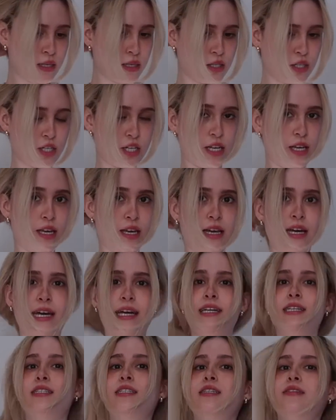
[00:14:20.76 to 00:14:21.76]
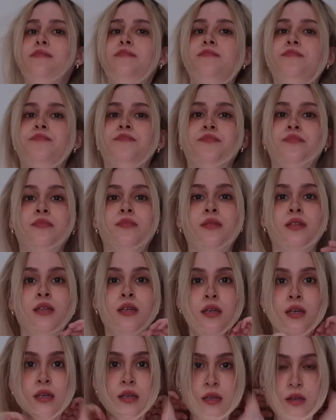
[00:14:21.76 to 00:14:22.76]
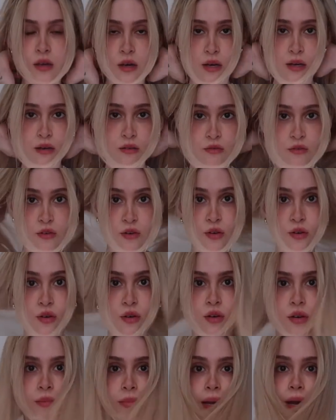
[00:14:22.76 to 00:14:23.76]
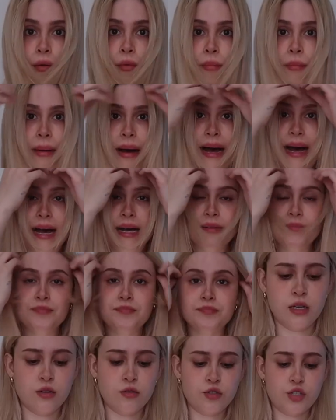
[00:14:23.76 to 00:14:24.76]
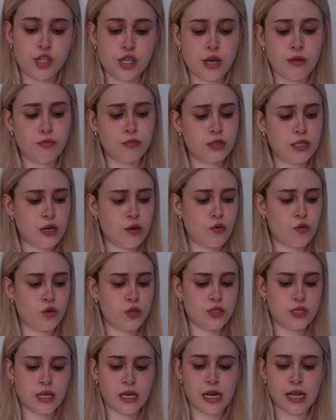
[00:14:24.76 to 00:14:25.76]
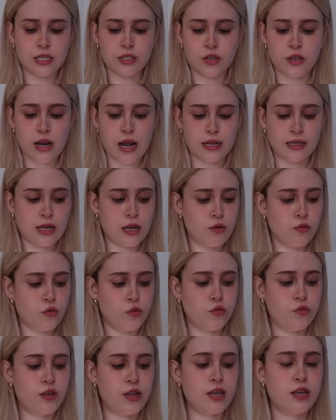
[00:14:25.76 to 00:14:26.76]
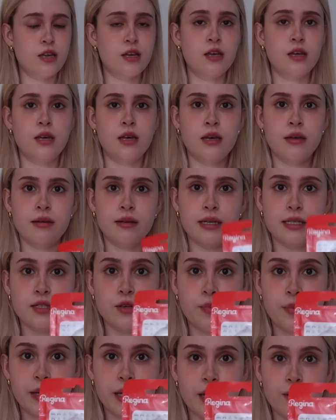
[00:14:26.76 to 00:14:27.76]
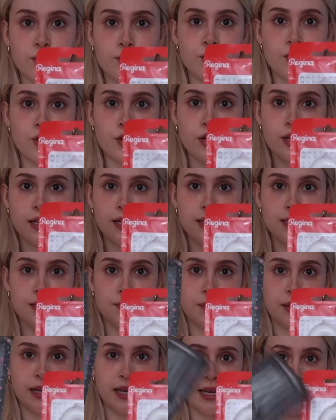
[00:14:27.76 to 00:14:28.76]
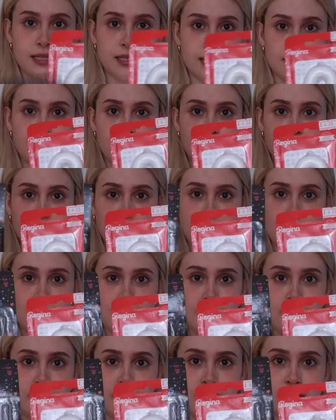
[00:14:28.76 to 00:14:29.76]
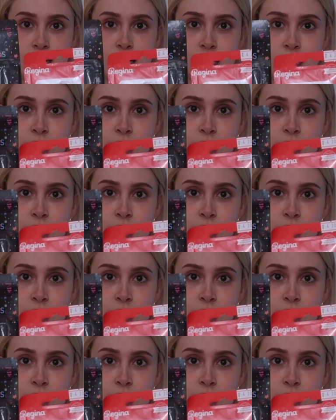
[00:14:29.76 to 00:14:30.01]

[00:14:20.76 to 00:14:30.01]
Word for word: Cheguei em casa, agora eu vou me arrumar. Não tinha muita coisa relacionada à nuvem, mas eu peguei dois, peguei esse daqui,